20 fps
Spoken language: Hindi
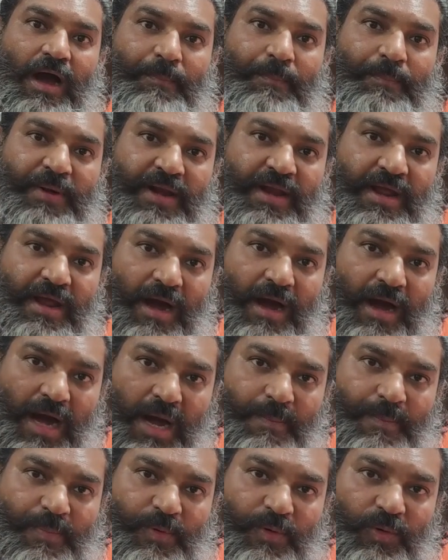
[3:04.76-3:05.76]
अपने
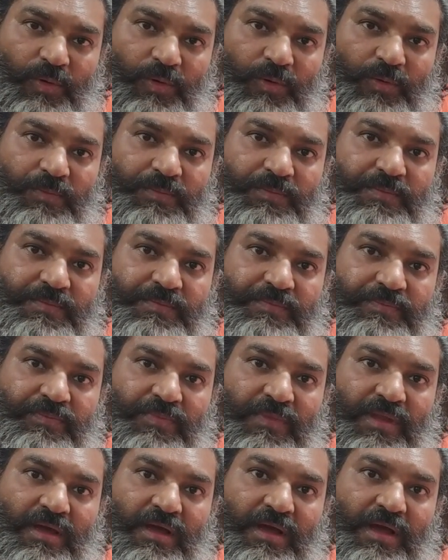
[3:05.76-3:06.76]
आप को
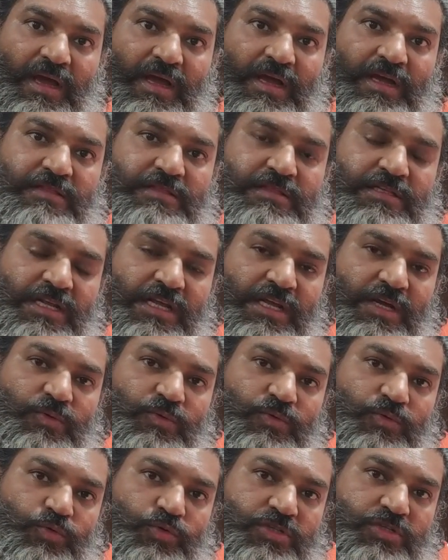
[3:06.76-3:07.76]
इतने
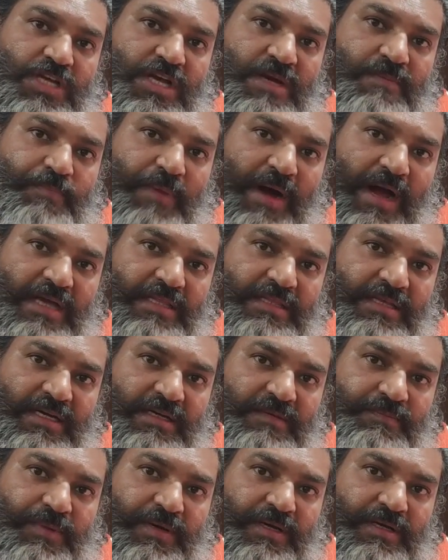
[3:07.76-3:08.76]
ऊंचे
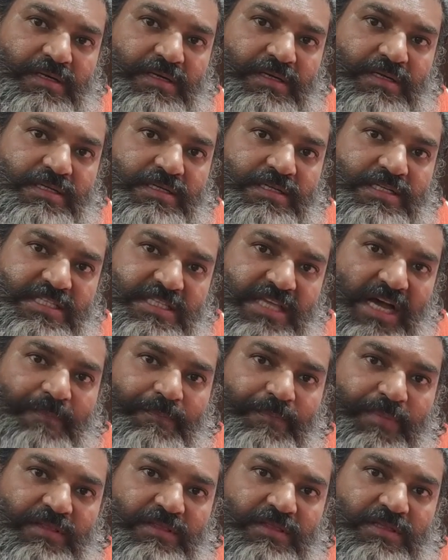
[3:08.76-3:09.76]
पायदान पर
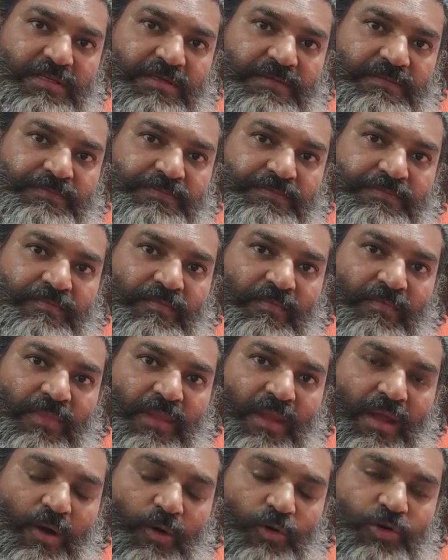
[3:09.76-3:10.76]
स्थापित
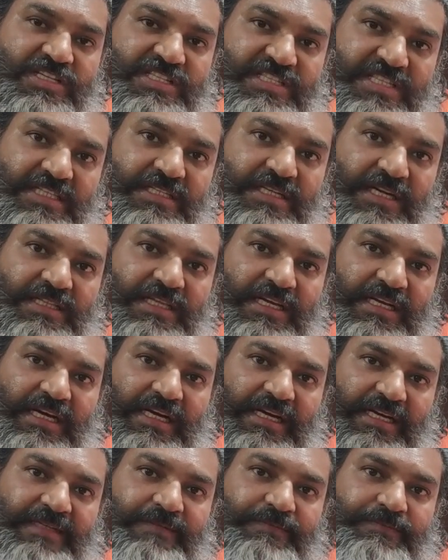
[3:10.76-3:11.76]
और स्थित कर देना
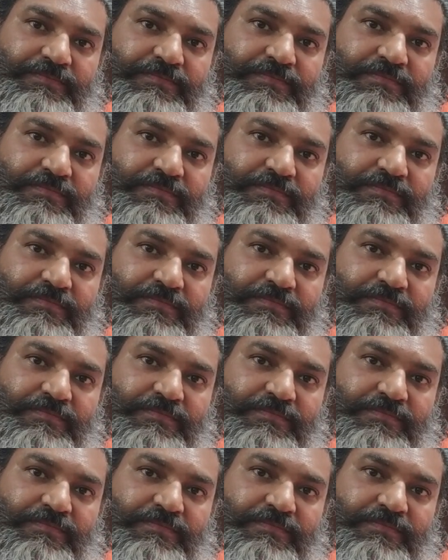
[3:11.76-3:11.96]
है